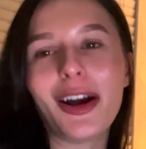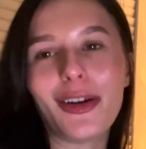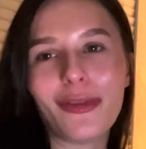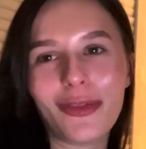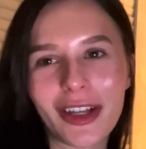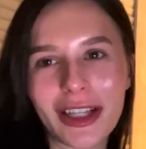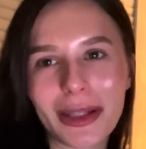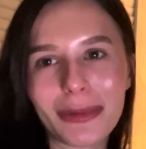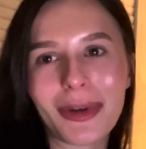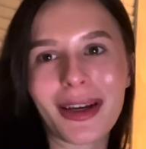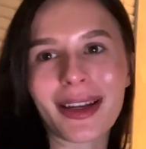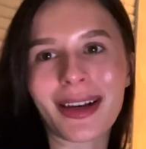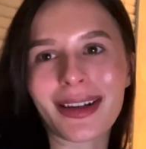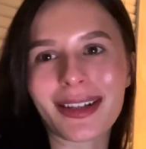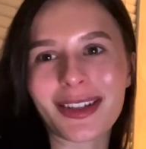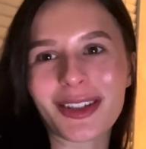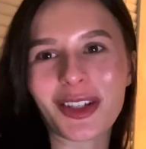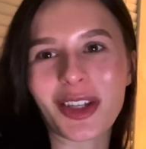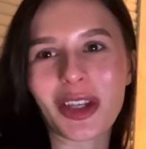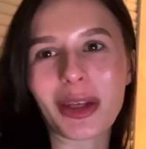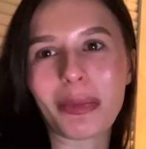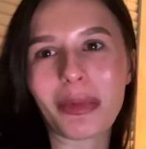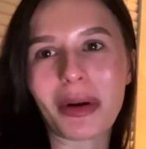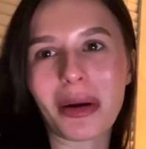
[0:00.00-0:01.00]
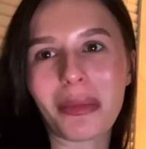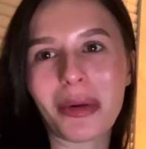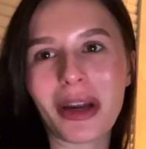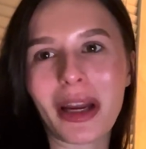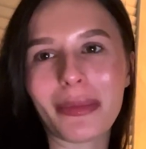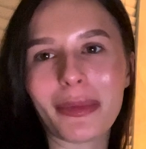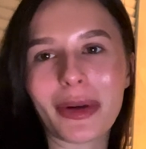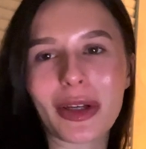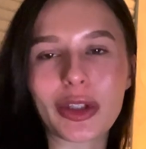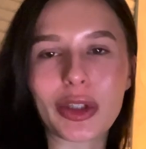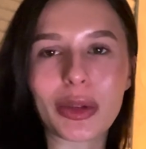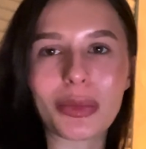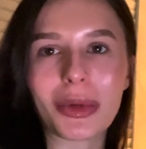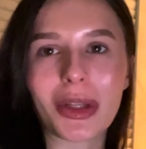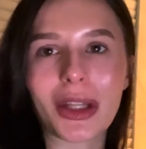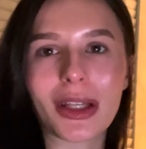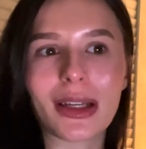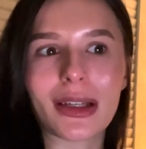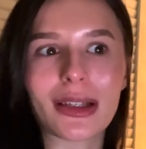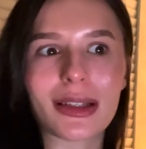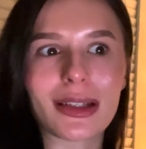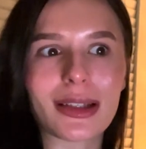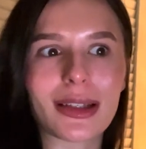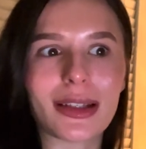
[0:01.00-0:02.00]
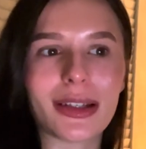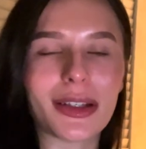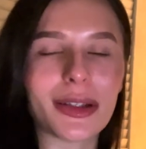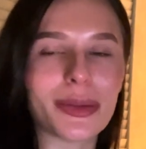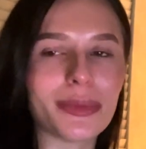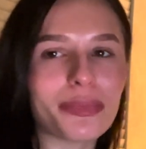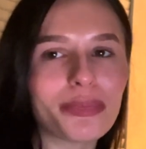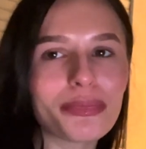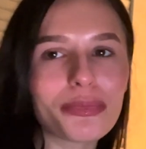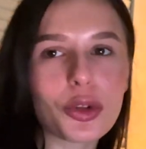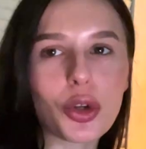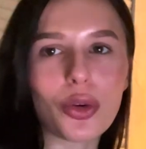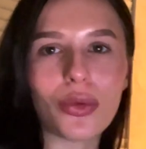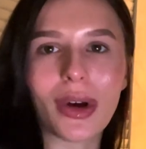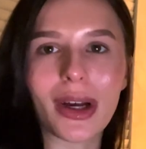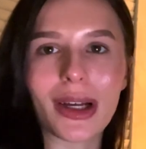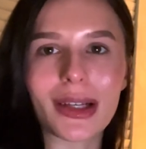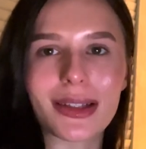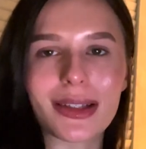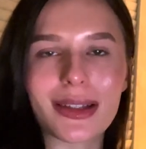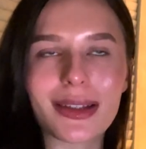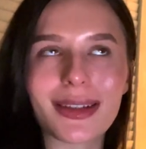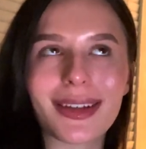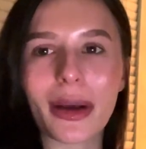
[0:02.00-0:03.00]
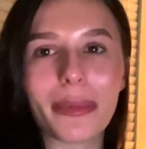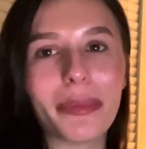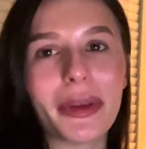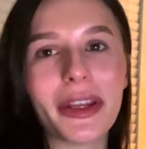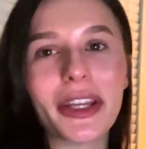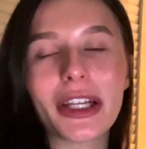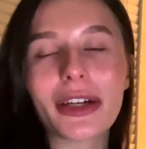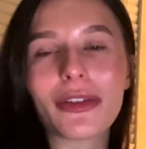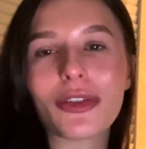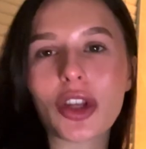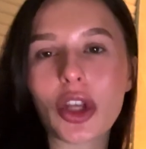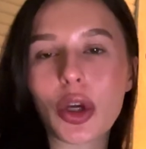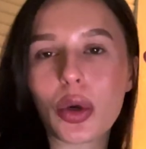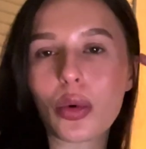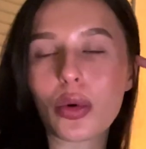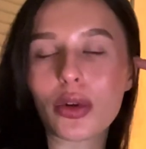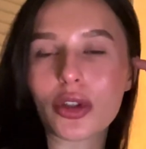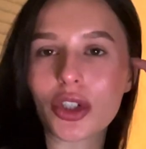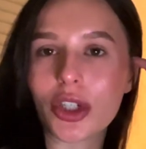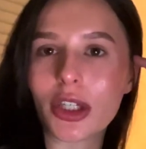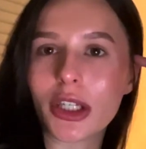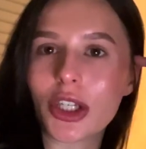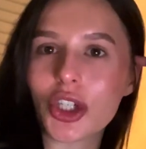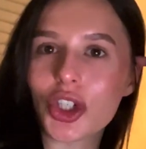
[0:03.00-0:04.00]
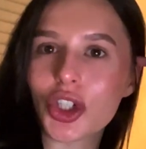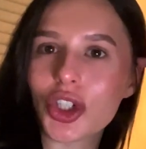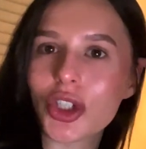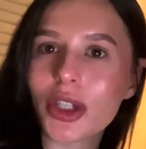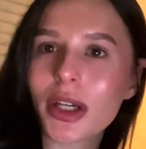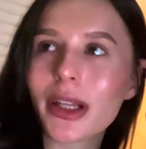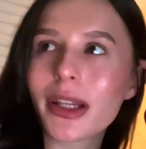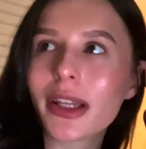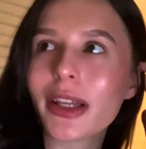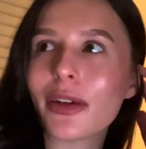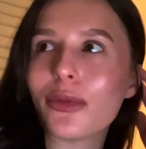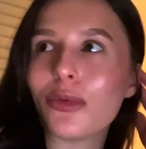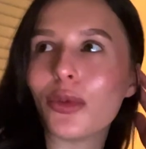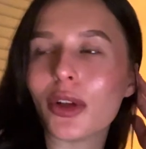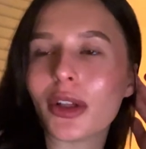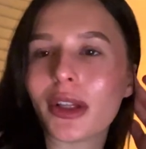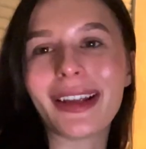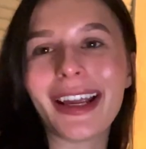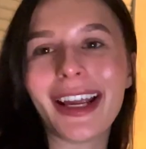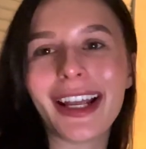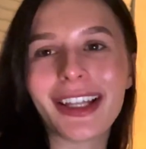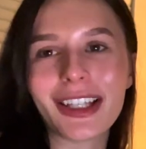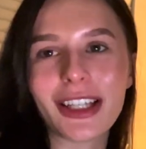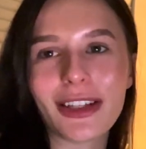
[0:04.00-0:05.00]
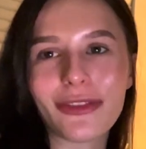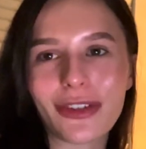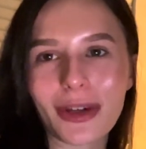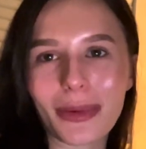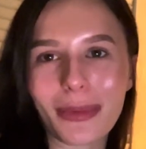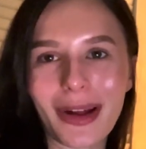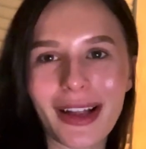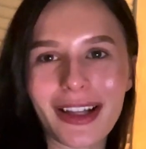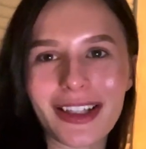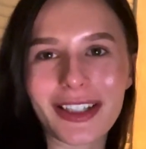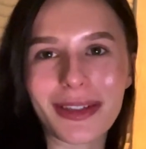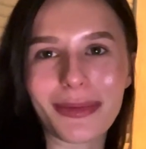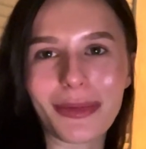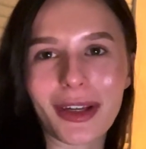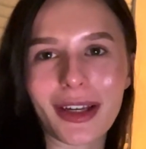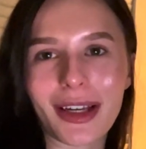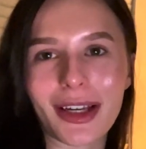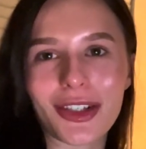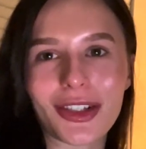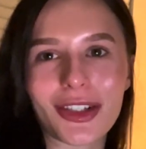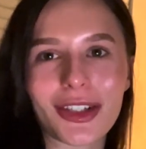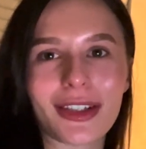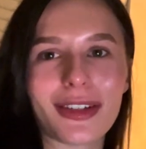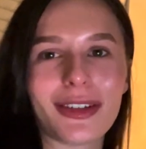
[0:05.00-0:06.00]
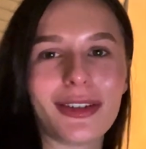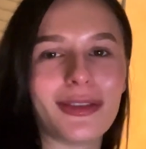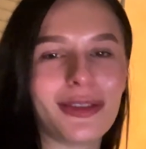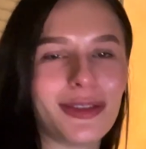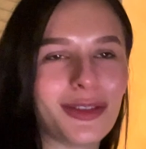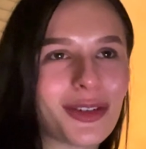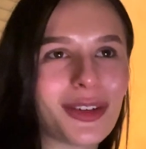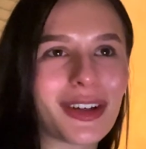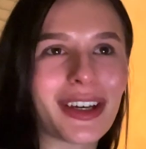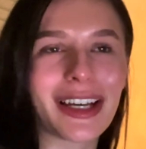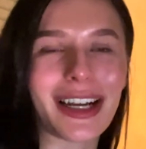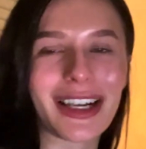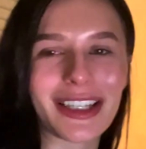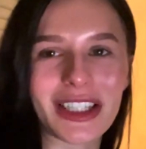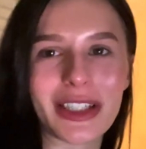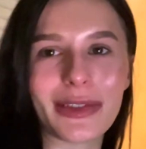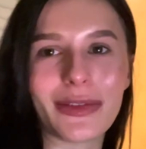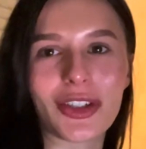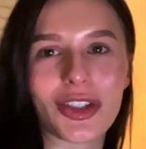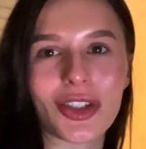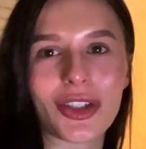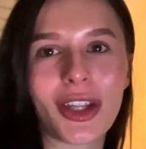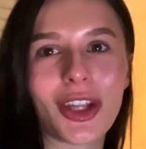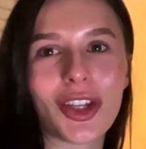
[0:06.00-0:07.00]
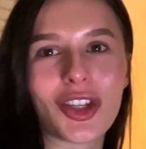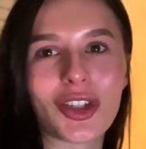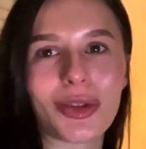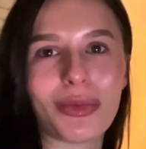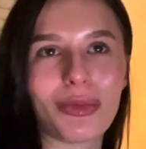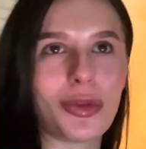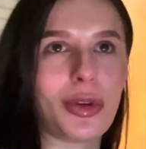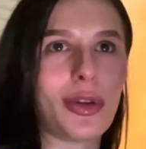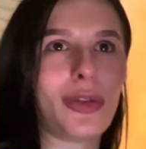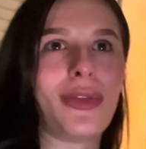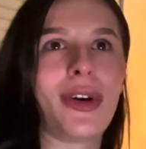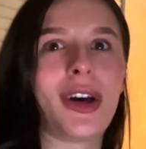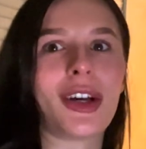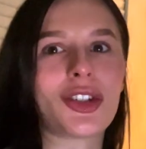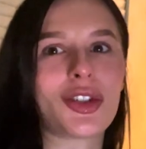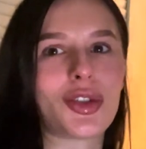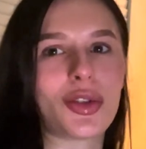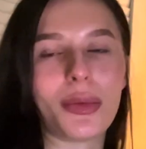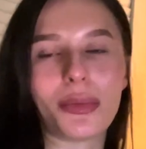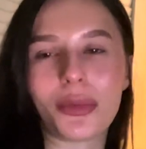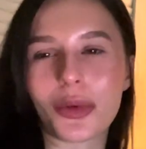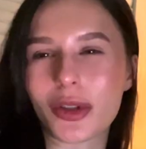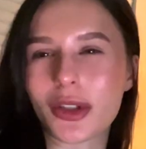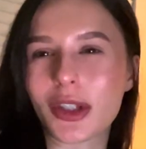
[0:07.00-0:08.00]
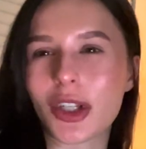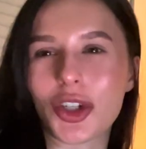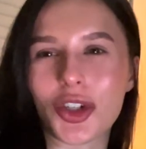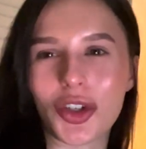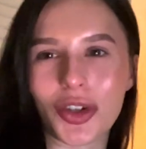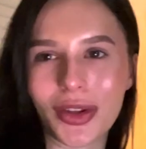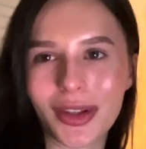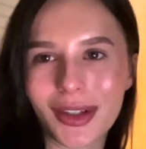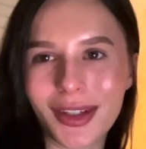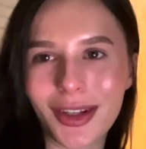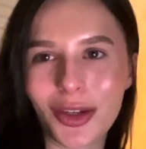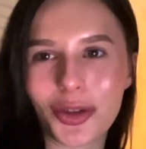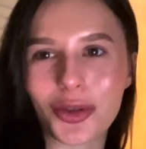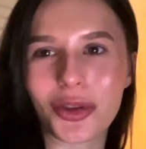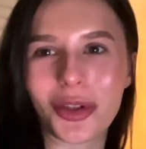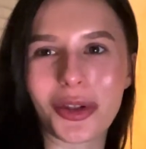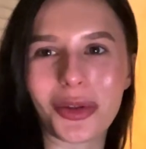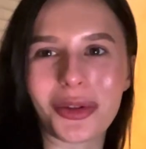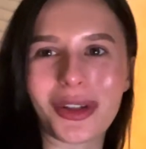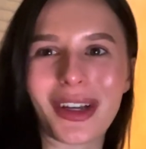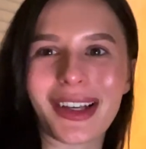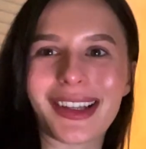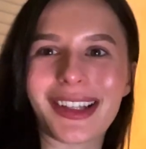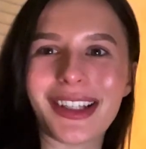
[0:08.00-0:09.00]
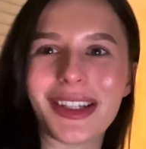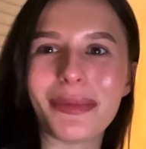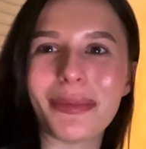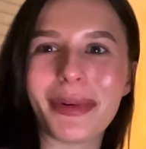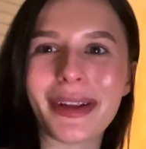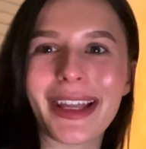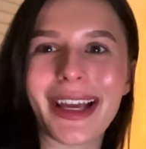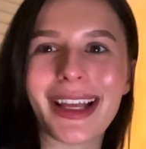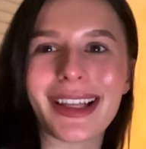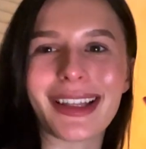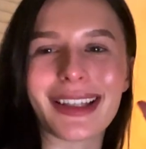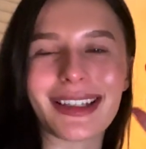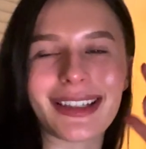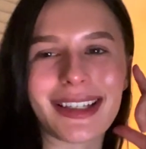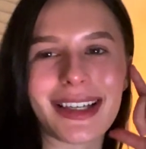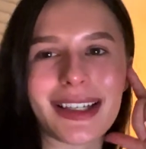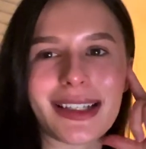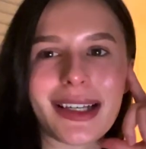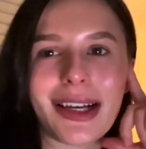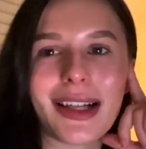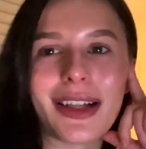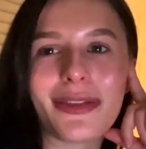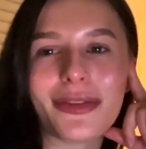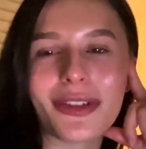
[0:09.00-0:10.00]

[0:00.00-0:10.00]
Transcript: В этом как раз такие проблемы, особенно если у вас комбинированная кожа или жирная. Вот. Эта информация, мне кажется, гораздо важнее, чем тот факт, что он просто жидкий. Что-то как-то непонятно сказала